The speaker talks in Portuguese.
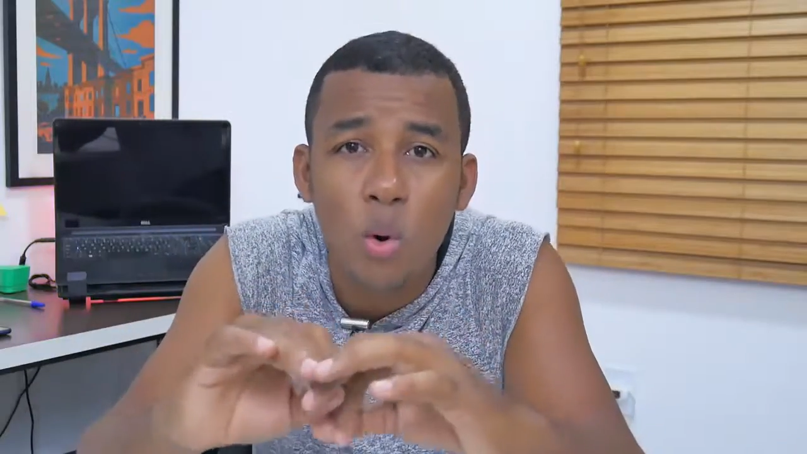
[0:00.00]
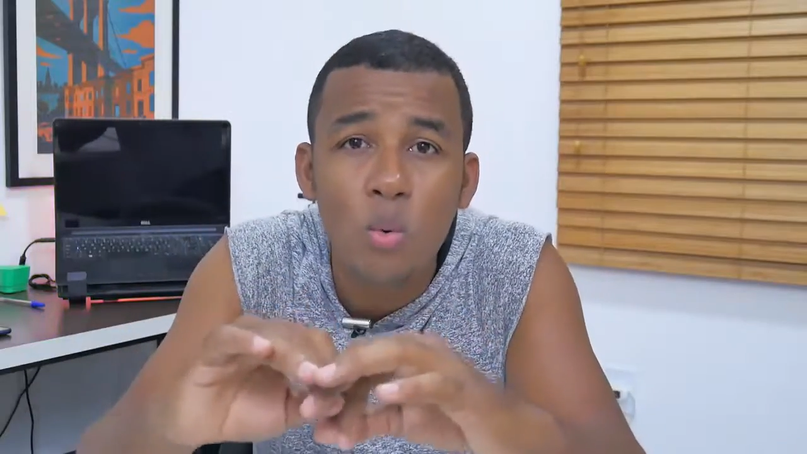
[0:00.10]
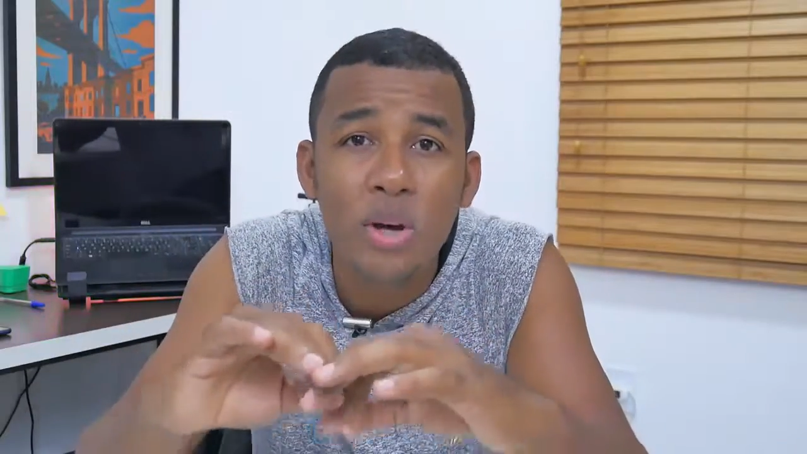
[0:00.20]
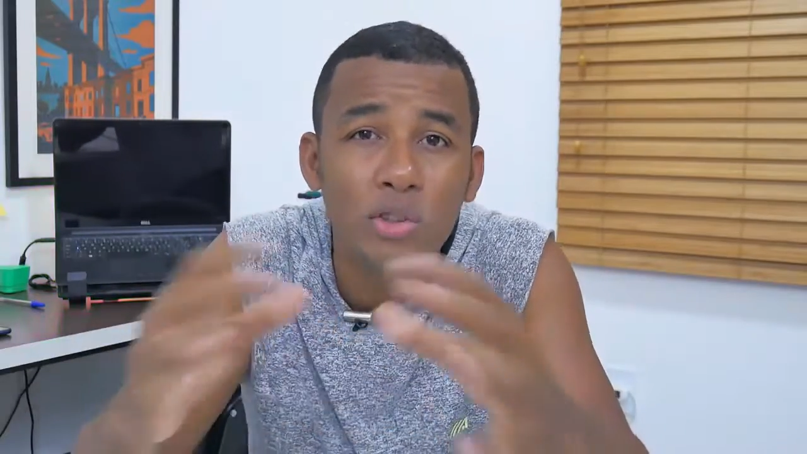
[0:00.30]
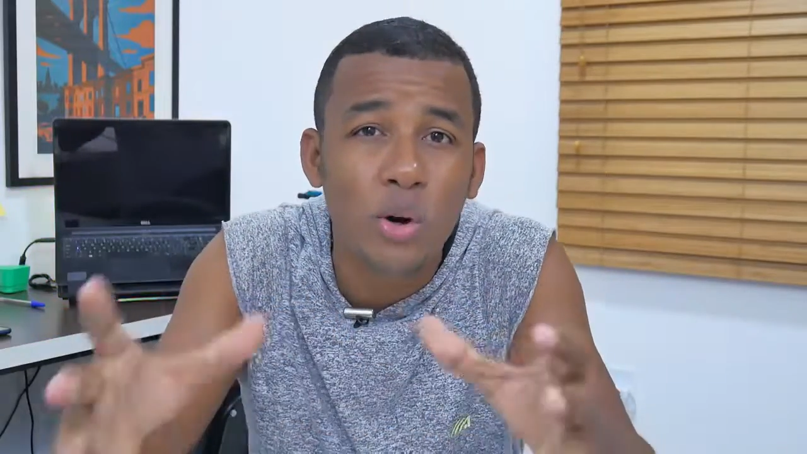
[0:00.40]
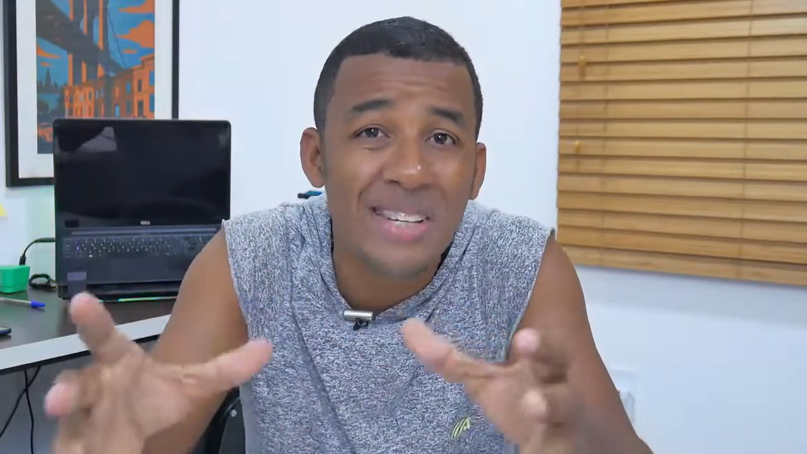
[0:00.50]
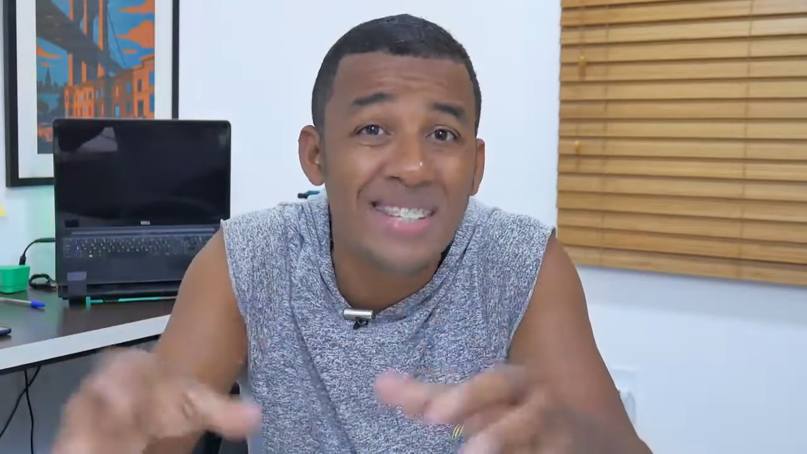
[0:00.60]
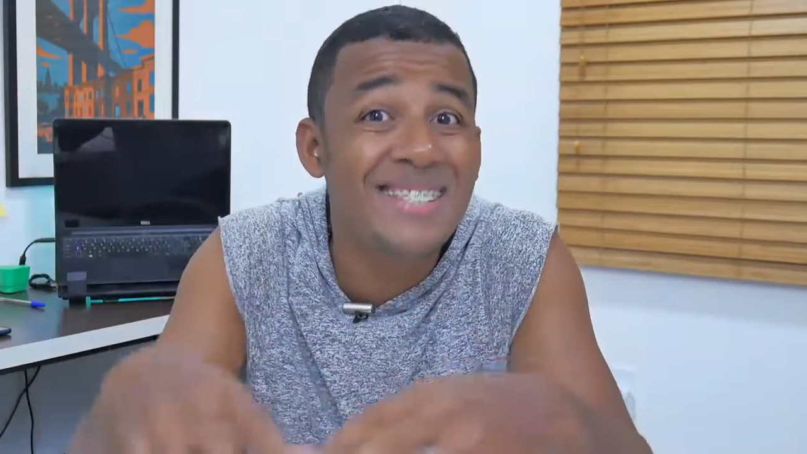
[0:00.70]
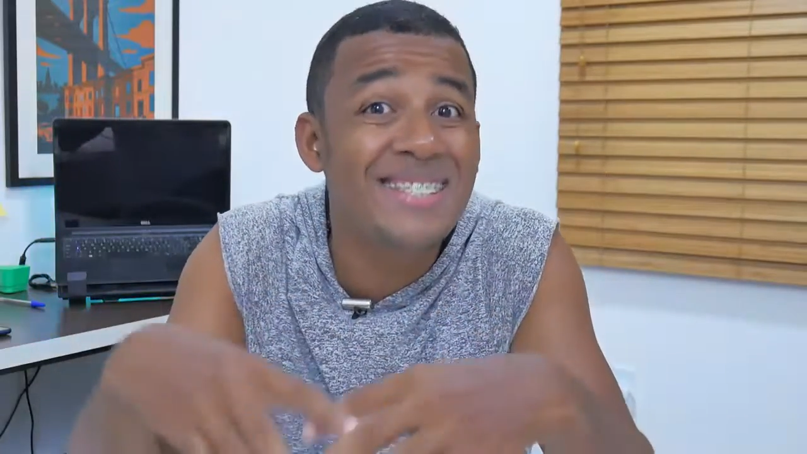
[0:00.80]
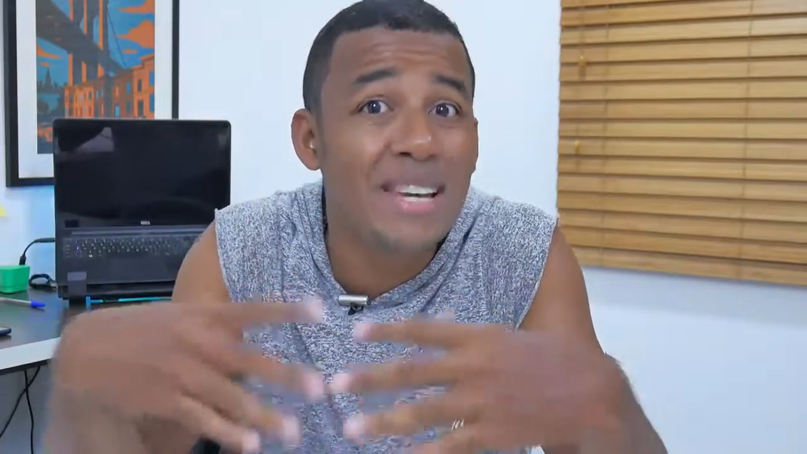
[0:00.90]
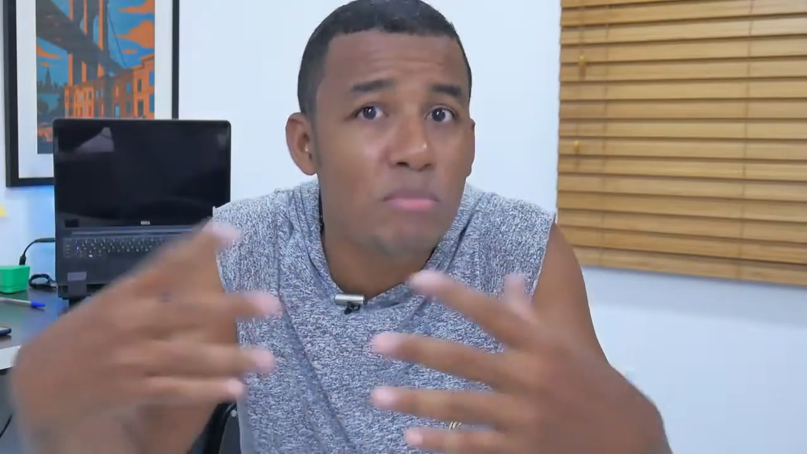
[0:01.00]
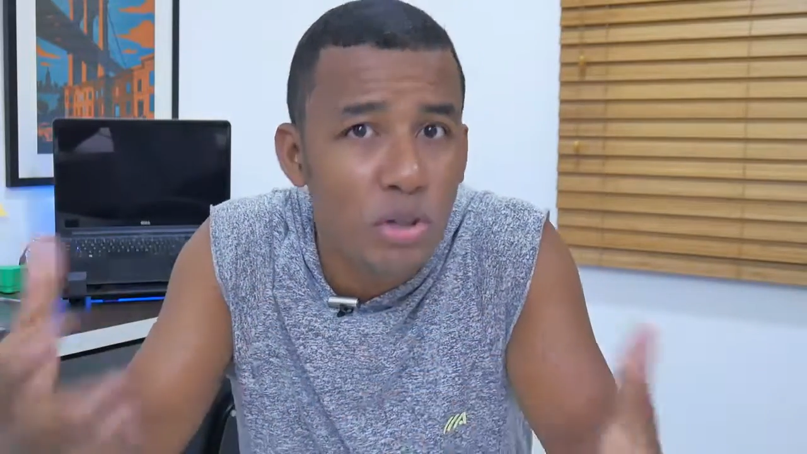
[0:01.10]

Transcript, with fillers: com o Android sem